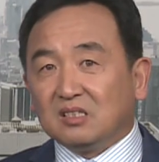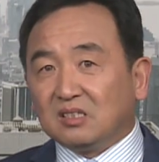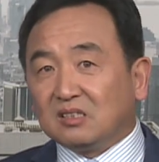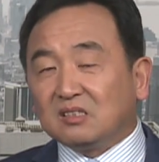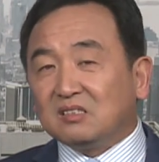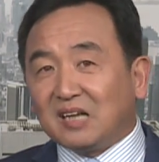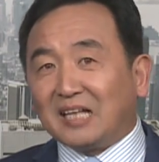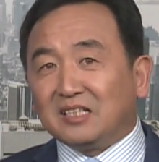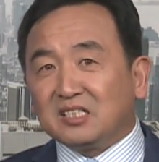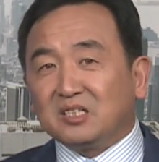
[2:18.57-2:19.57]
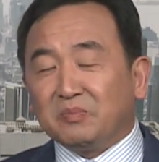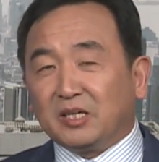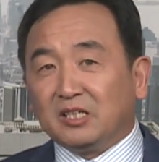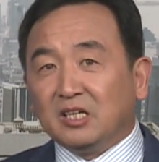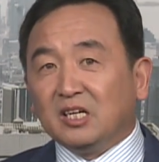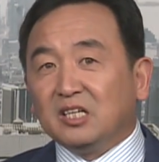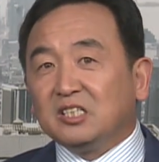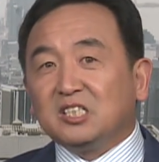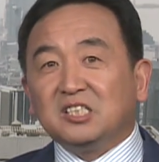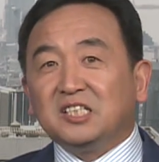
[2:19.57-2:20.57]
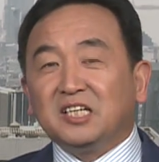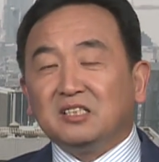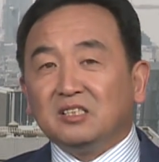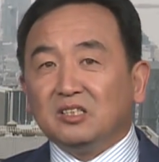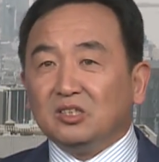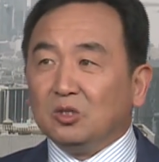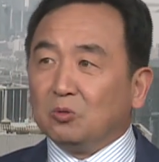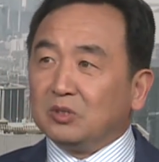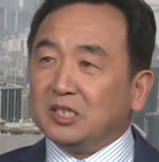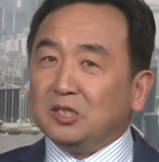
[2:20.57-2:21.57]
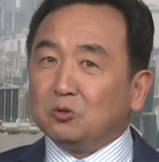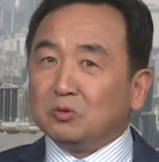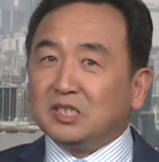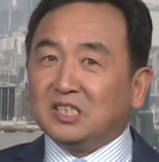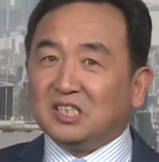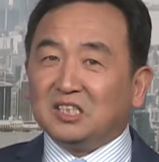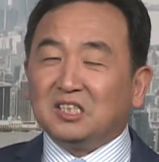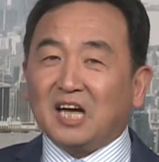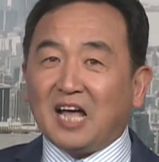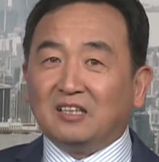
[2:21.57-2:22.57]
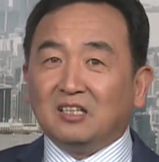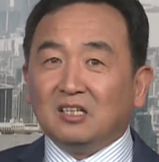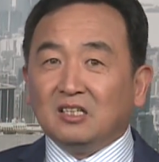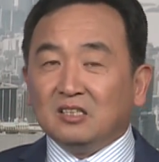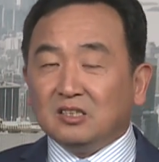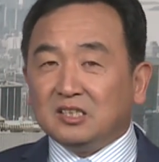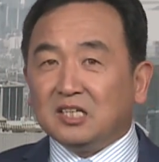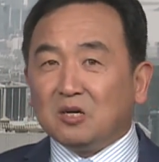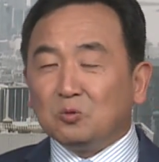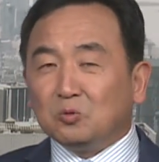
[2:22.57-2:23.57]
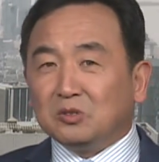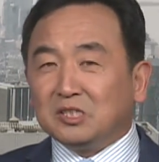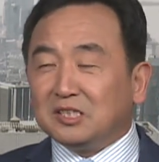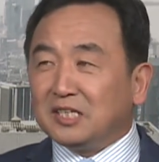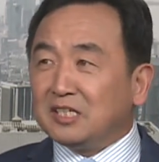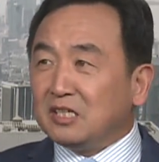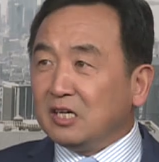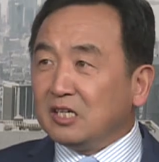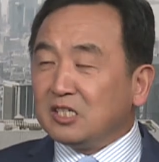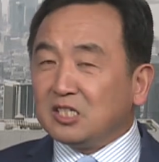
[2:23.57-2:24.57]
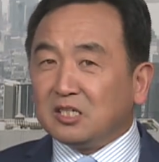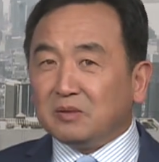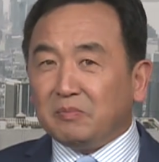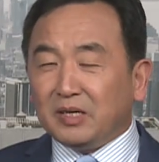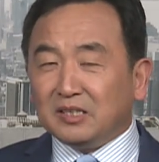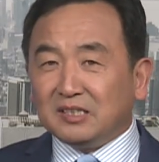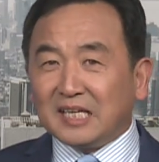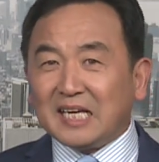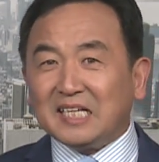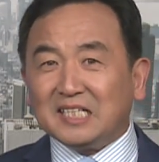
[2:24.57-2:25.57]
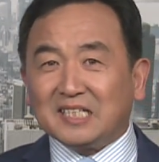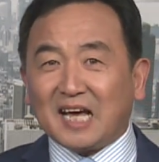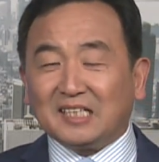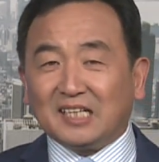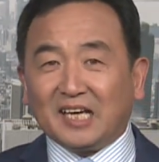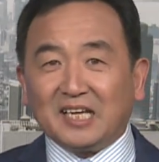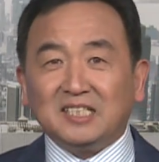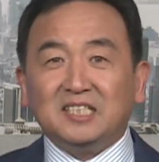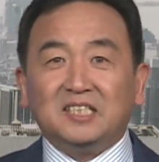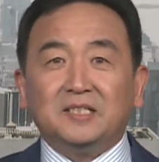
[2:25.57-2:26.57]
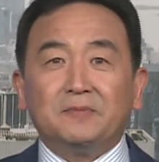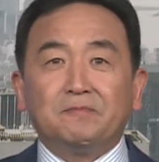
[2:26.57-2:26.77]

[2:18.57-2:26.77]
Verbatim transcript: 自然的生命之间有着一种情感，相互之间生命内在的联系。